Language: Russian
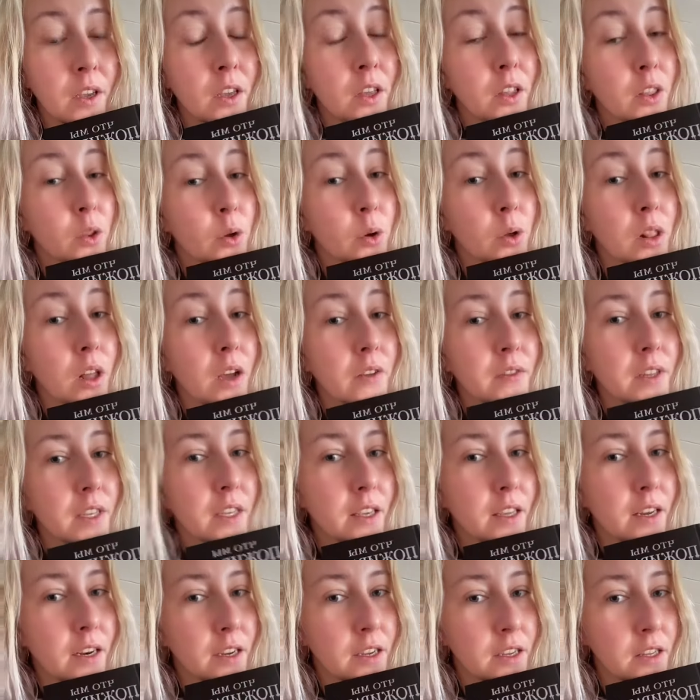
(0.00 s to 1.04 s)
Но главная
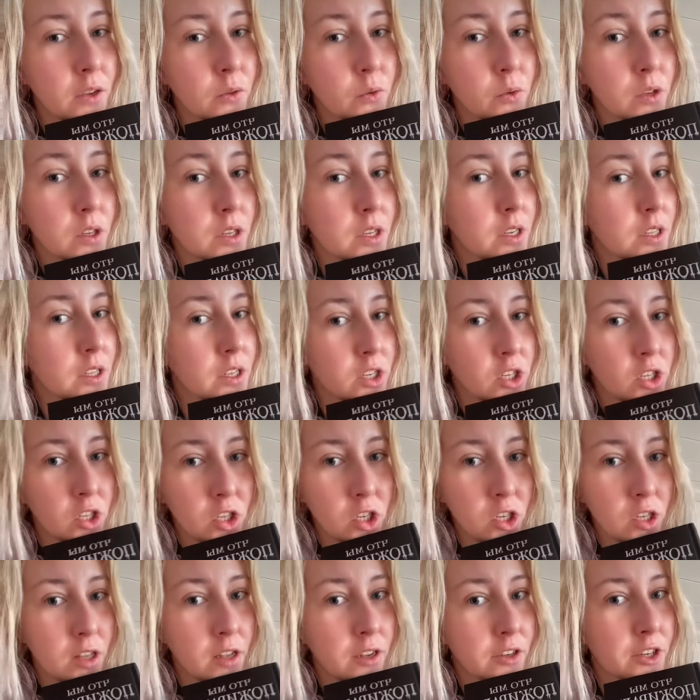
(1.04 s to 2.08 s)
героиня у нас, конечно же,
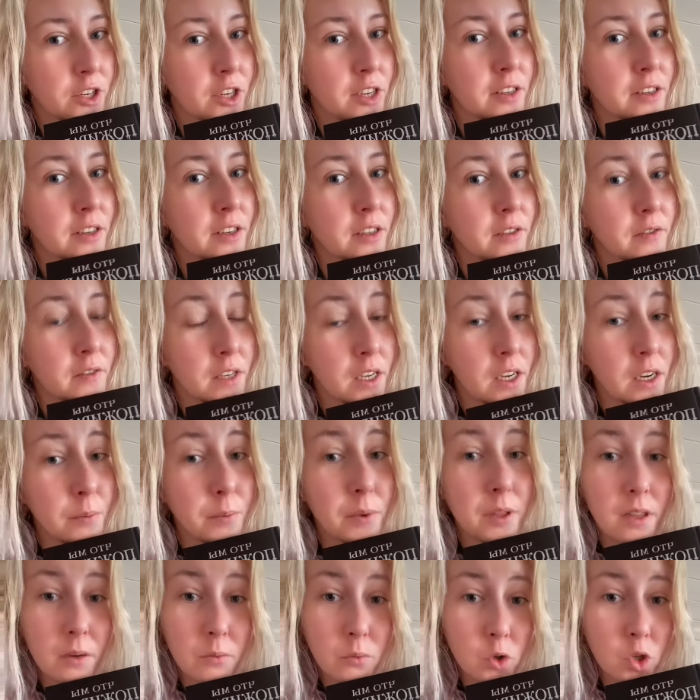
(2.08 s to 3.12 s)
отличается от всех,
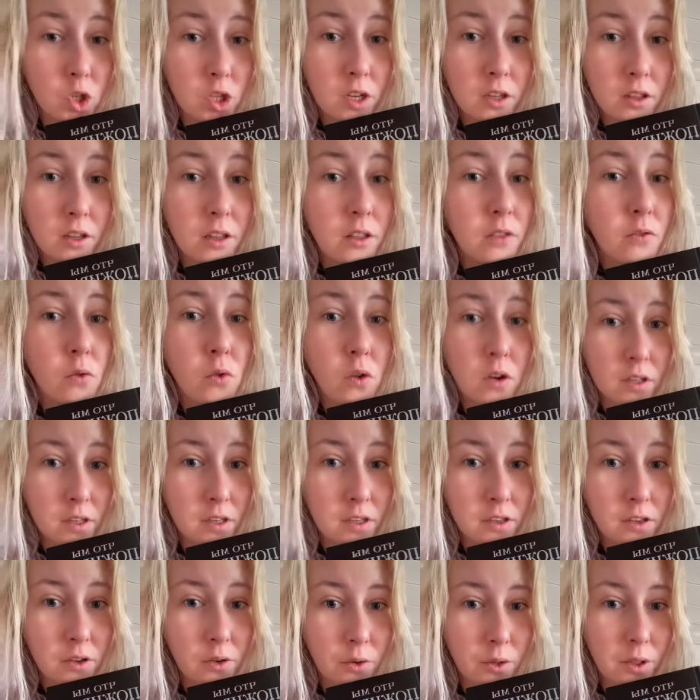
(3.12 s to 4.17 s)
потому что она
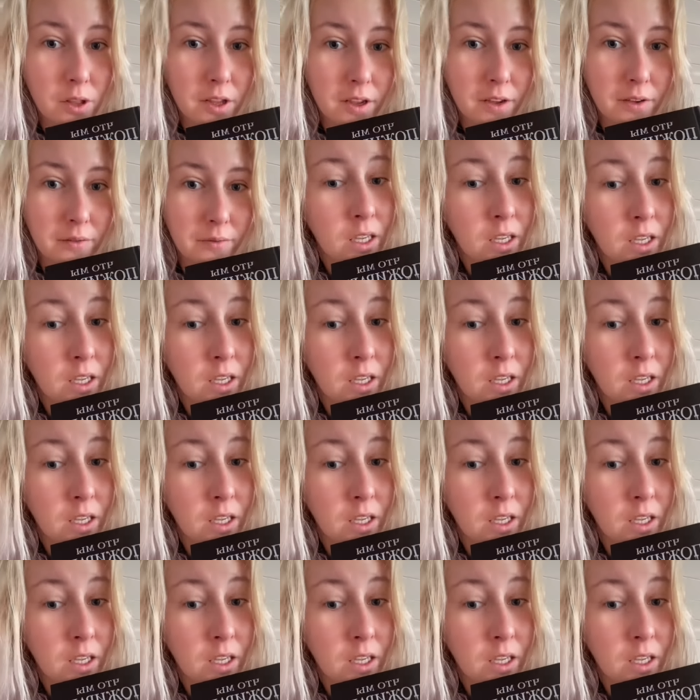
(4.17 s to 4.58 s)
двуосененная.